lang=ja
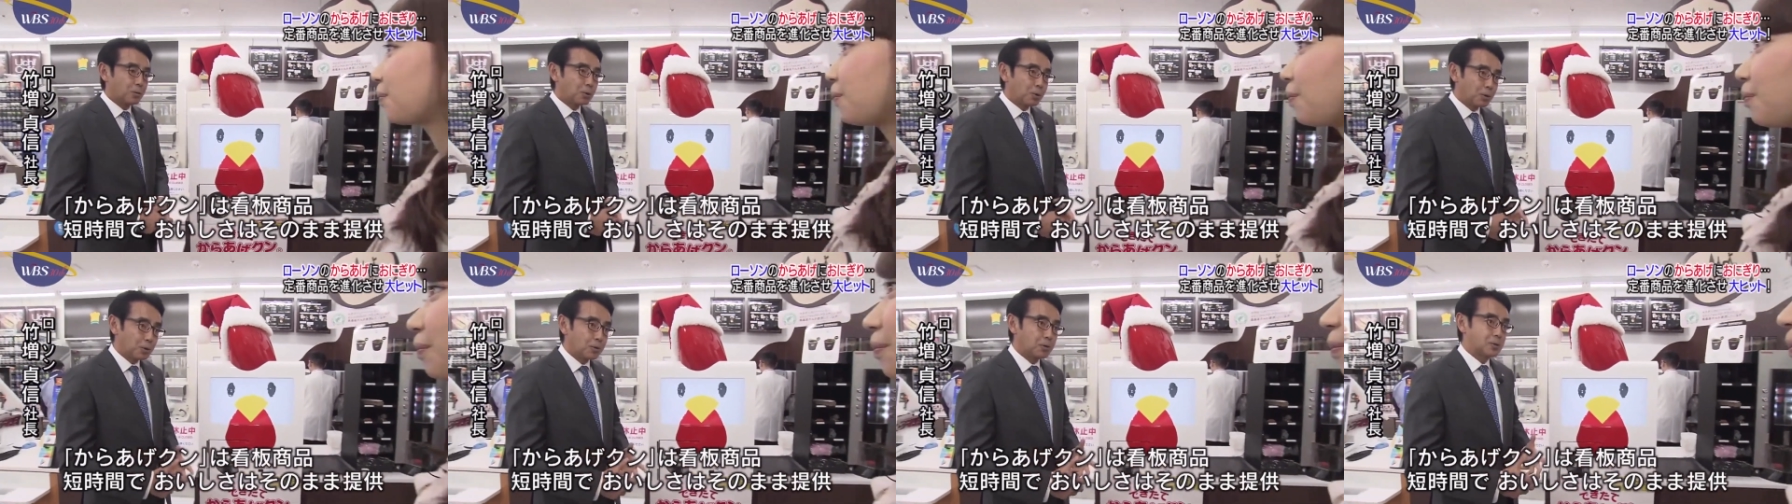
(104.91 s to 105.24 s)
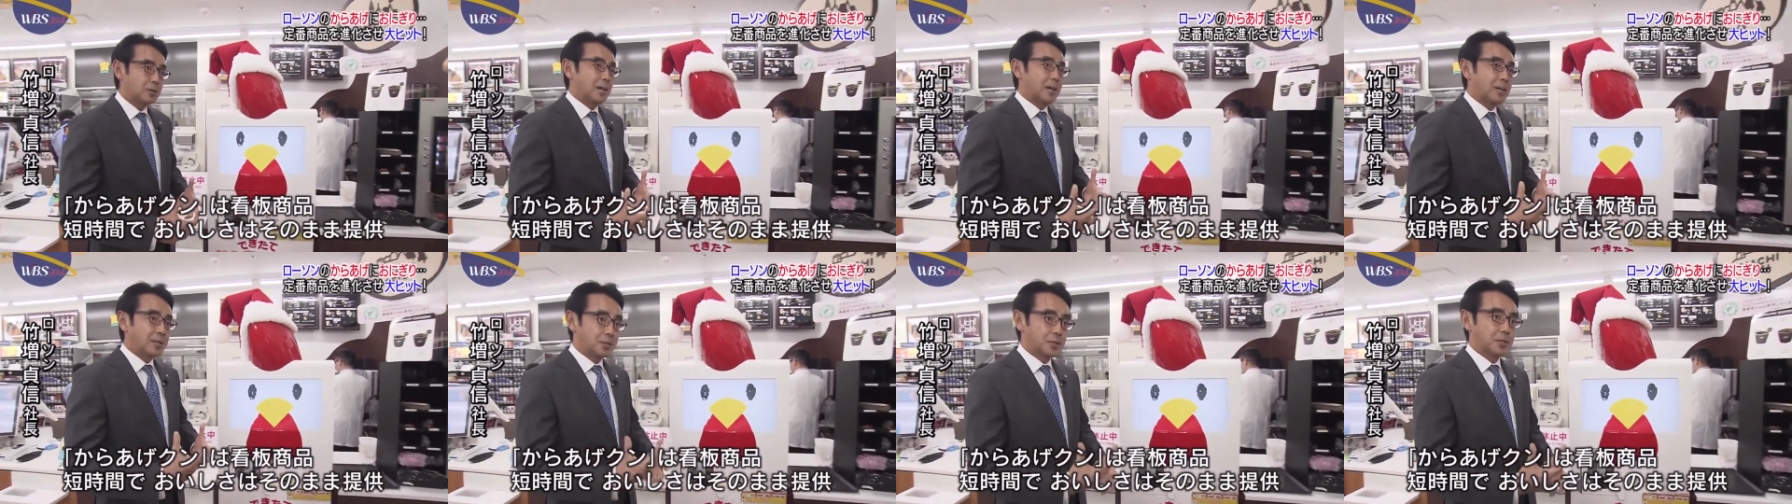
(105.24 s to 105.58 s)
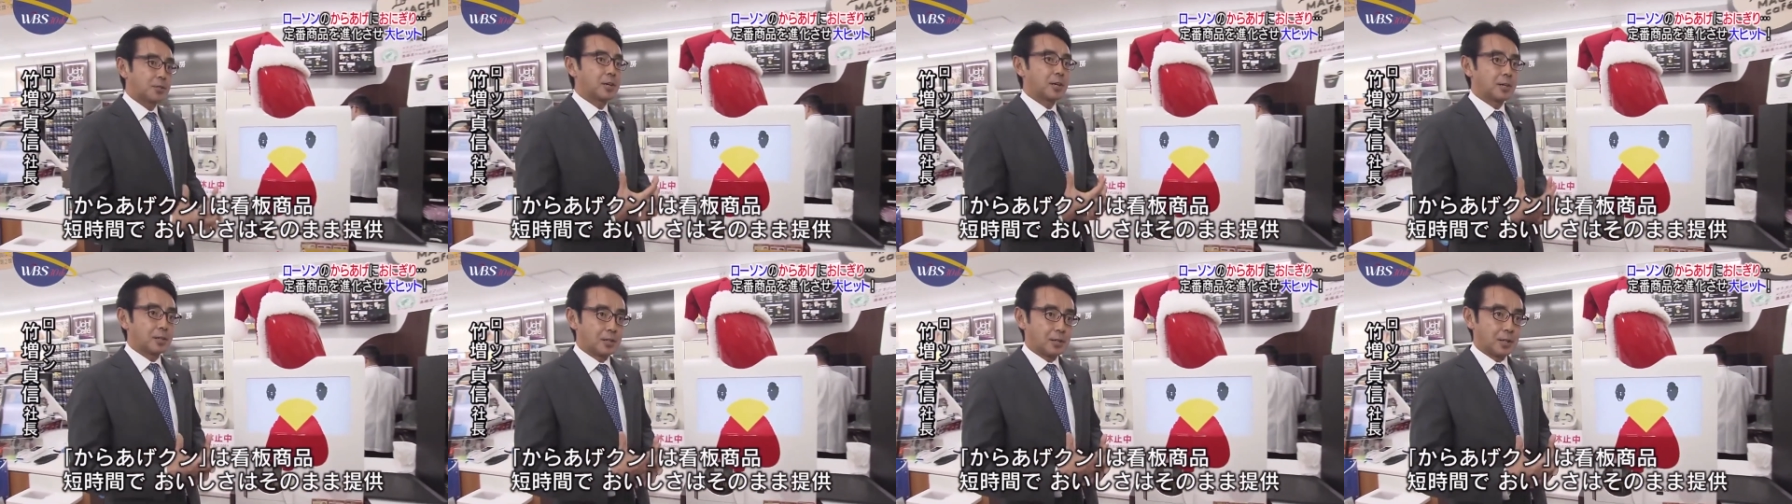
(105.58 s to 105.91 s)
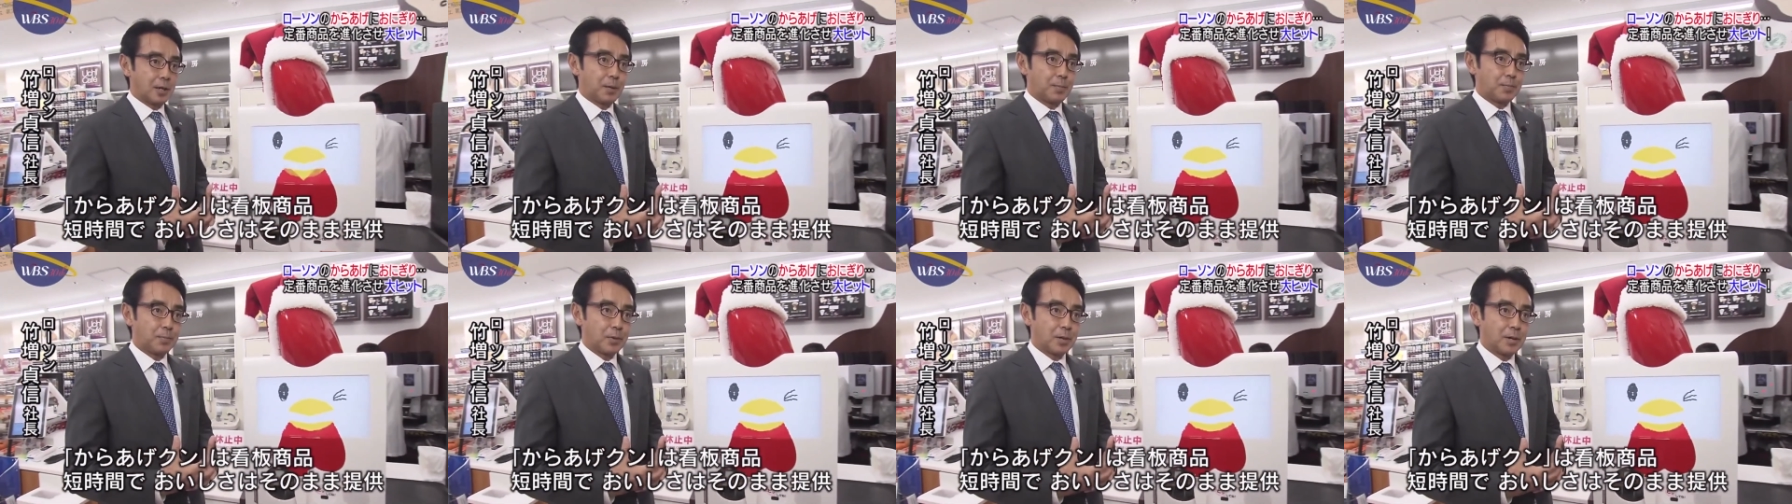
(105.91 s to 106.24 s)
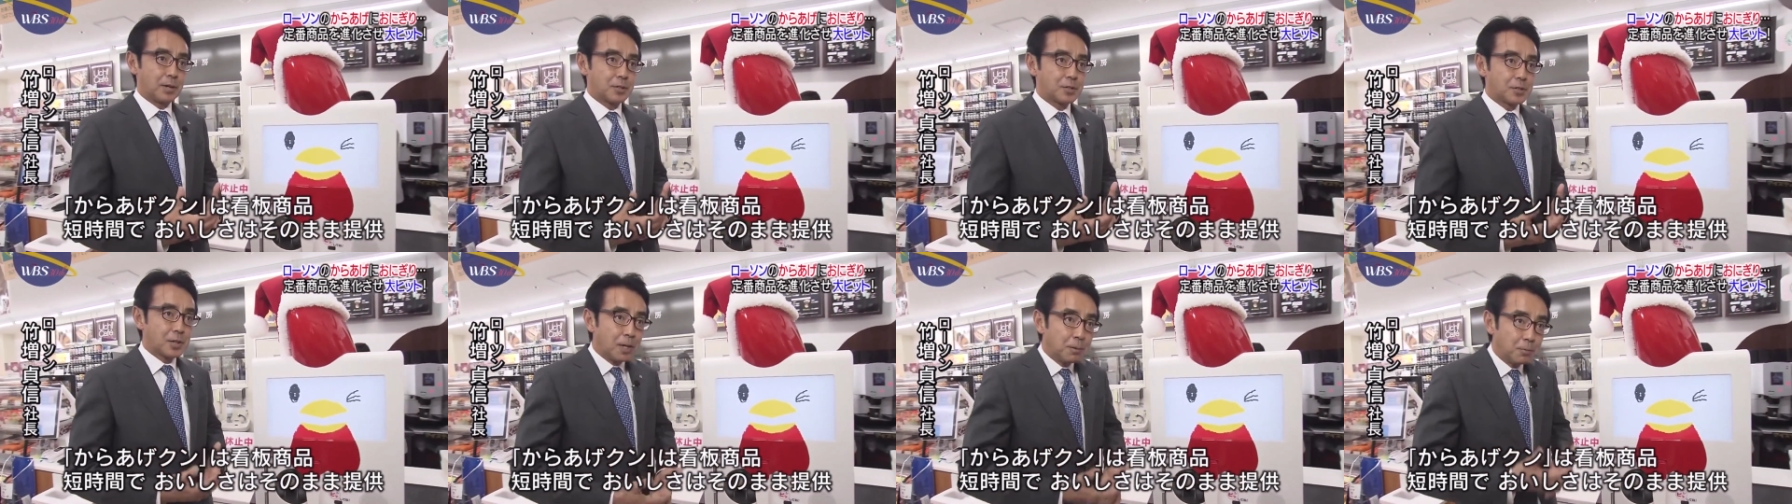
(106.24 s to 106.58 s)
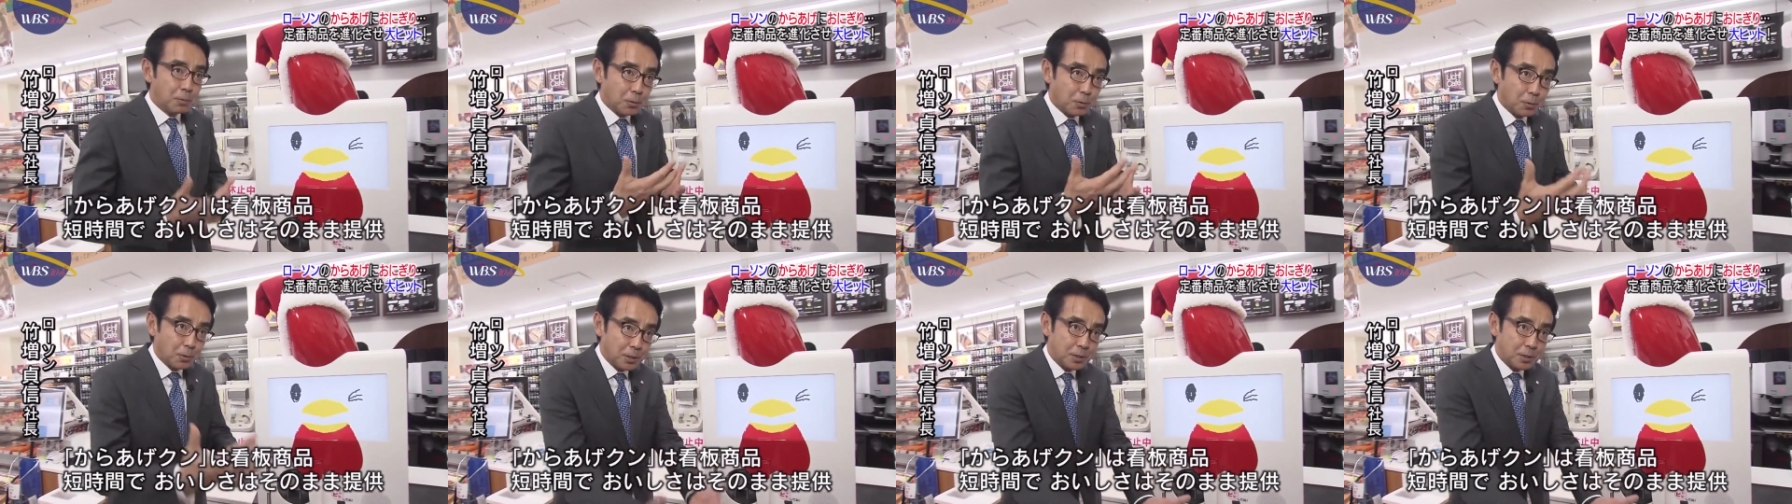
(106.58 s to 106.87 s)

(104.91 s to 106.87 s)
これを短時間でしかも